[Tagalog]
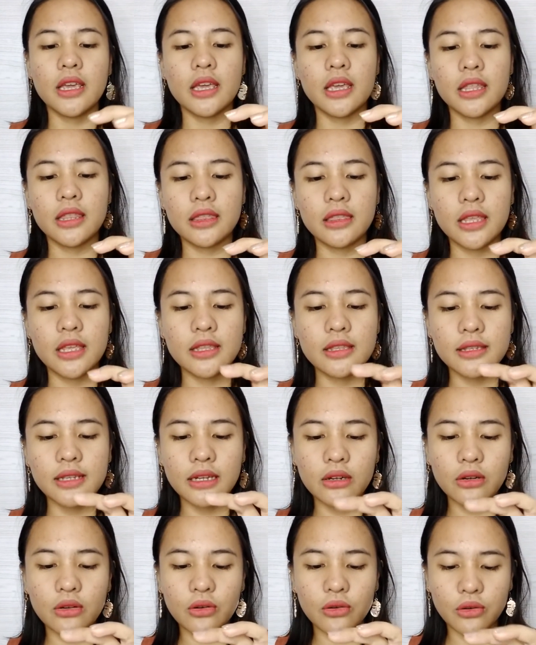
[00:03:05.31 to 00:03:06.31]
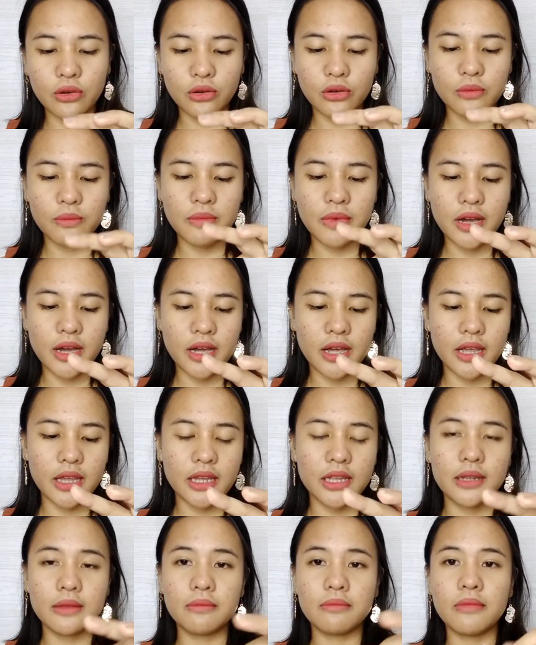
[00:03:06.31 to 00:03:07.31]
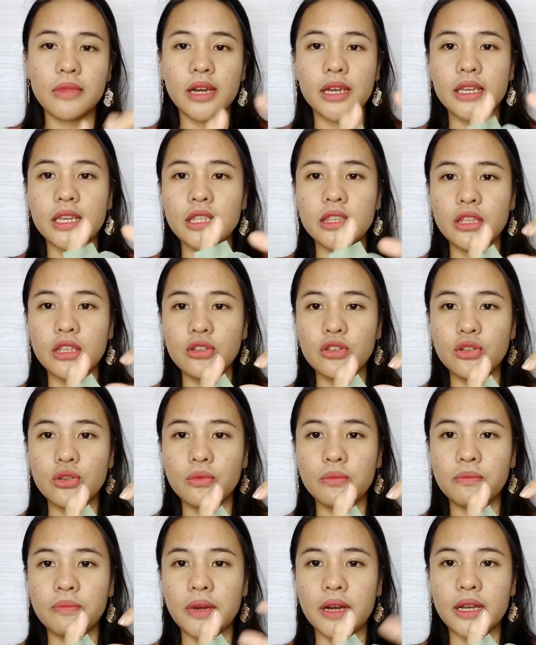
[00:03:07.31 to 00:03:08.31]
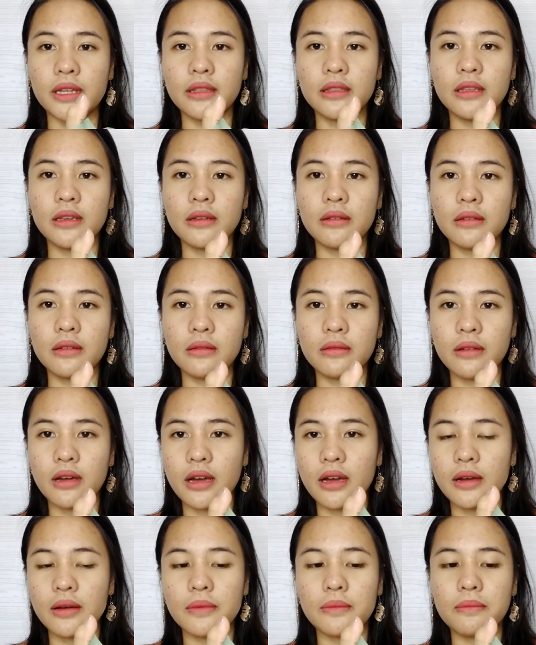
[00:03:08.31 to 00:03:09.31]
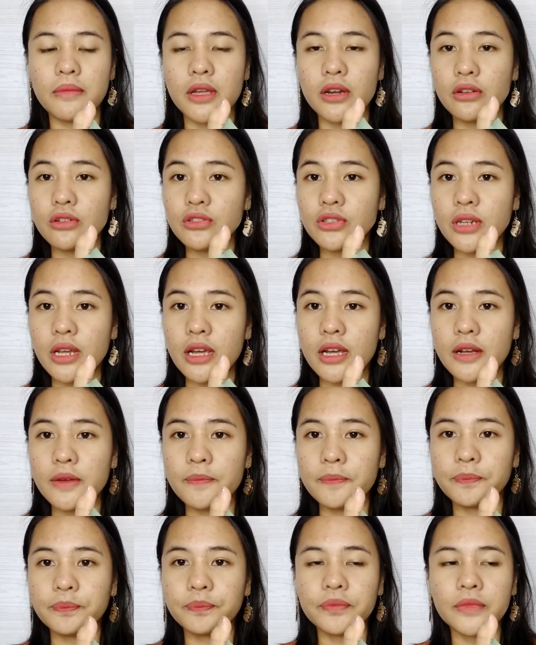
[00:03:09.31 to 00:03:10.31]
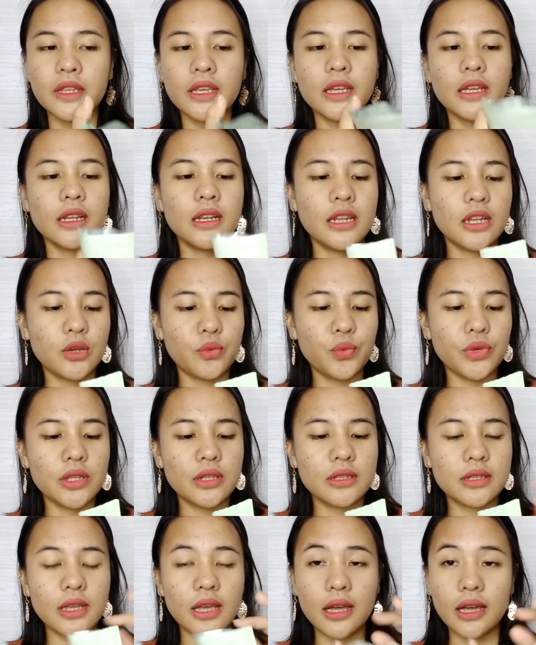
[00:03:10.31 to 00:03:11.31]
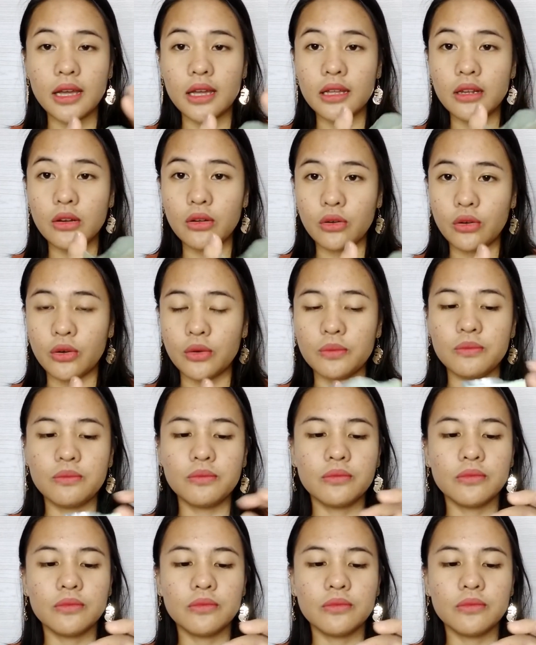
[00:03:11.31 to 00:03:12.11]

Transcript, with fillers: And then, sa loob ay makikita nyo yung pad. Um, meron siyang liquid sa loob.